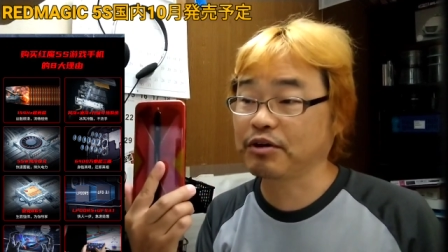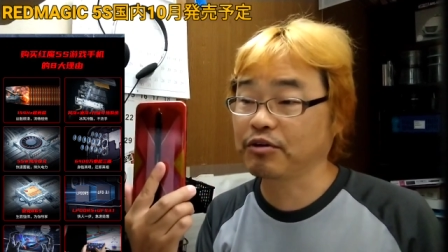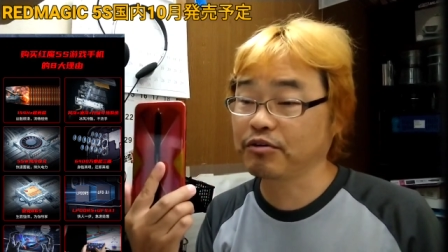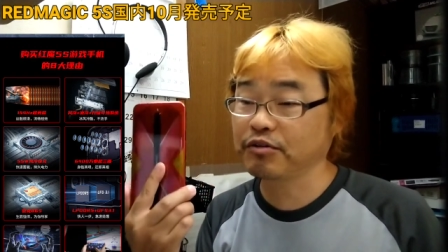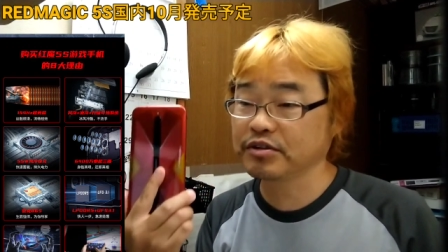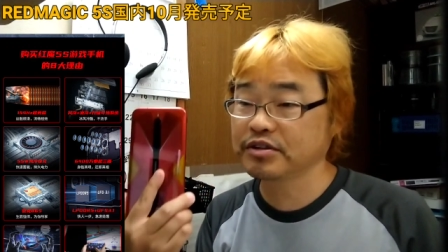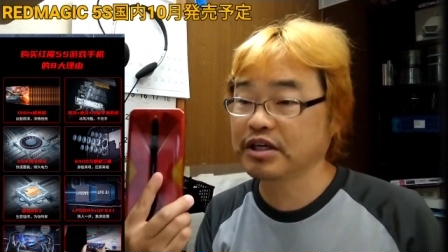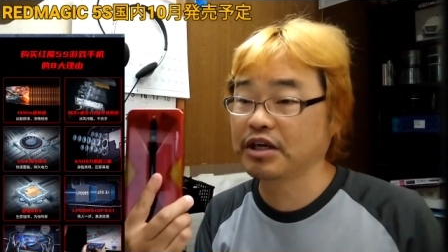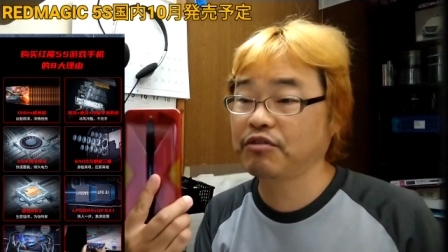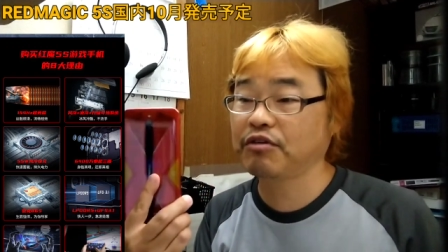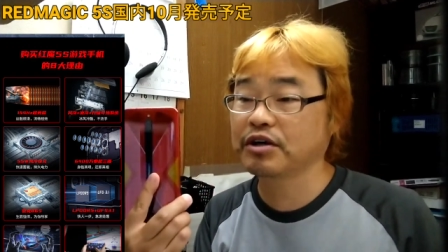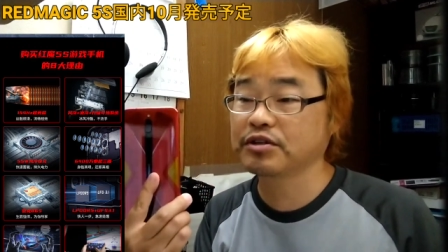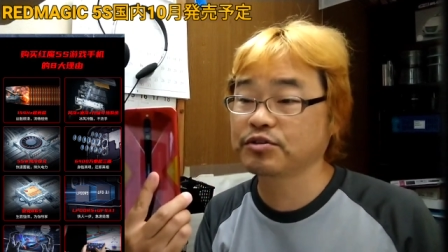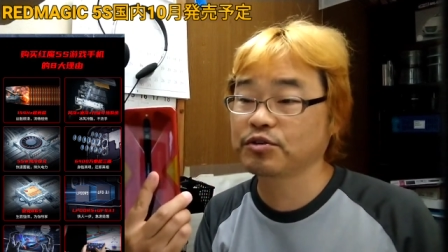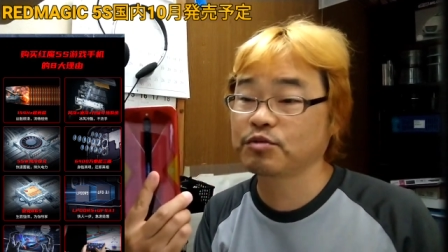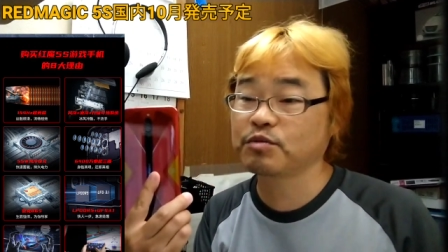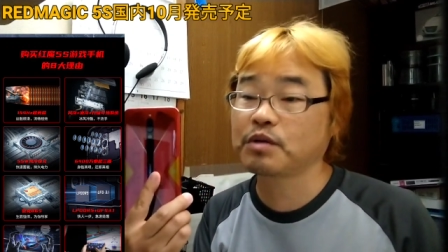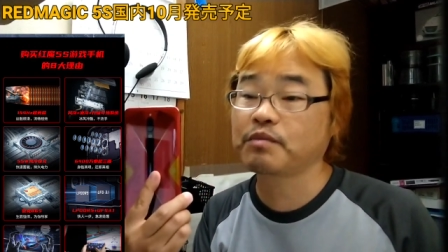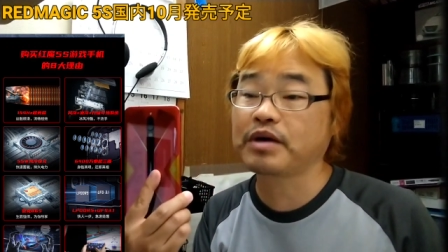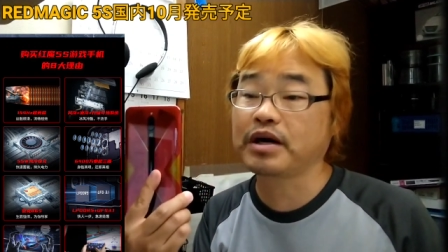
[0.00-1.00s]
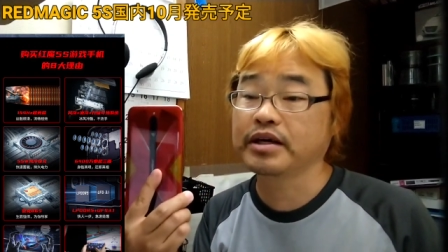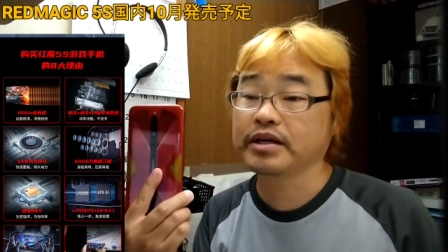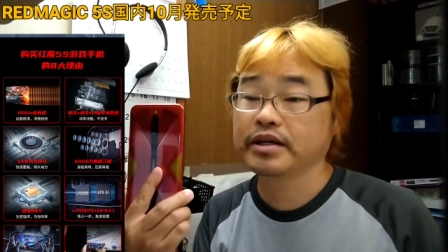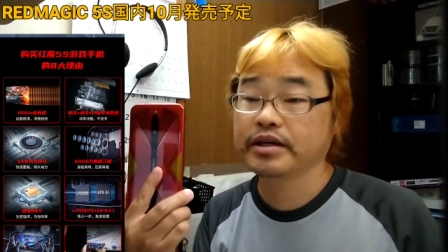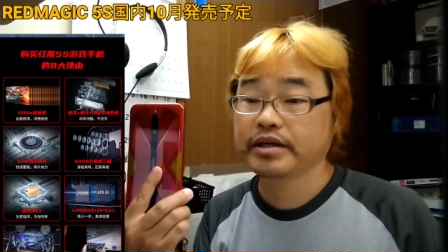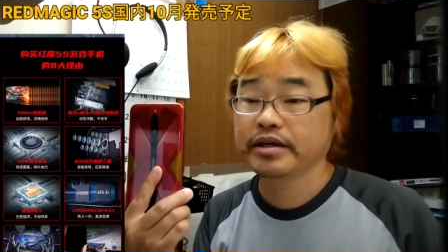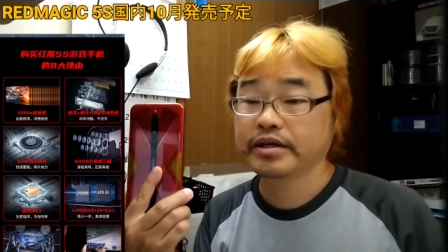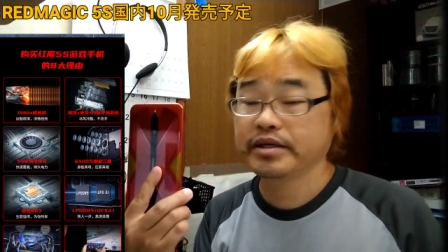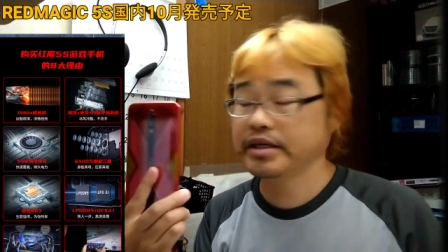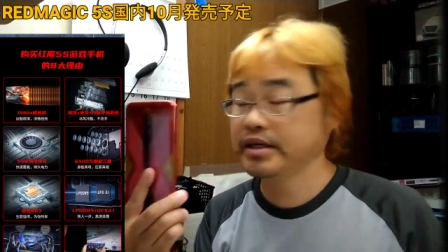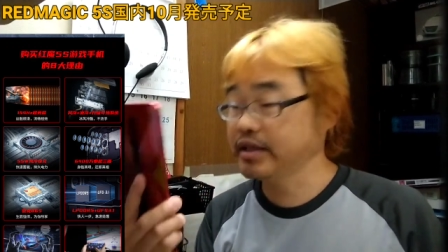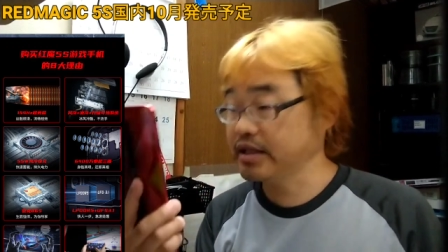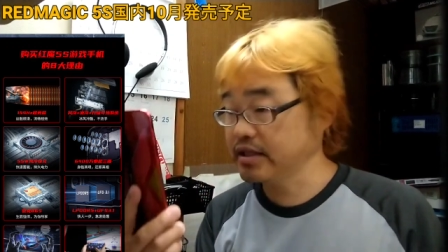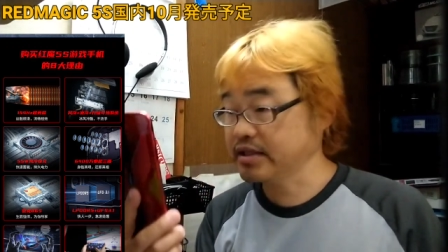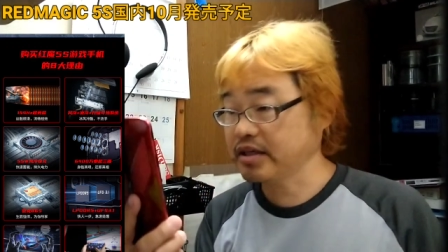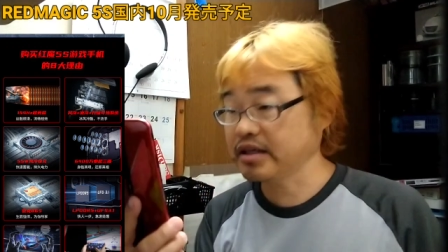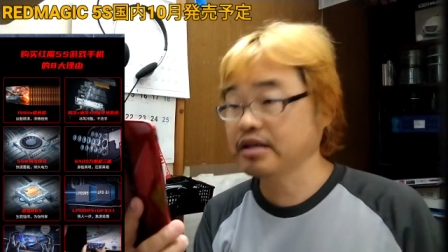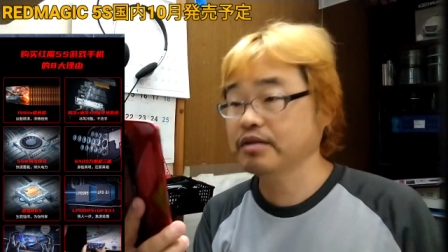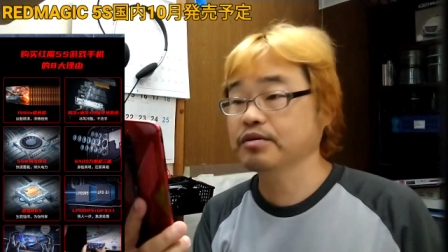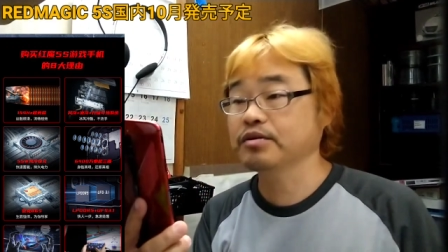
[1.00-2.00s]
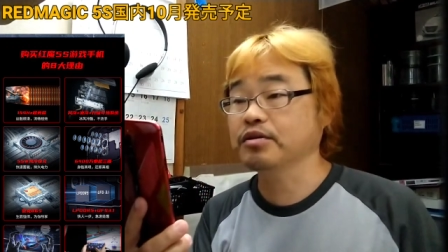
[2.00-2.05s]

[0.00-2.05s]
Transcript: まあ、この性能がそのまま維持さ